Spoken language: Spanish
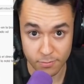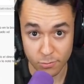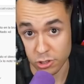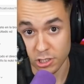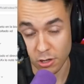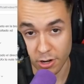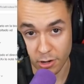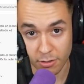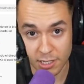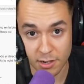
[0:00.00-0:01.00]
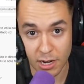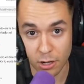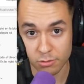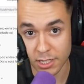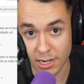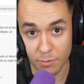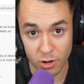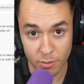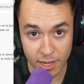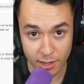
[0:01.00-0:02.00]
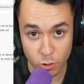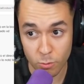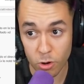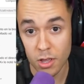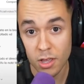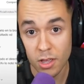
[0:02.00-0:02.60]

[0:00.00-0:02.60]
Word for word: No sé si lo recordáis en Black Ops 3 la polémica que hubo.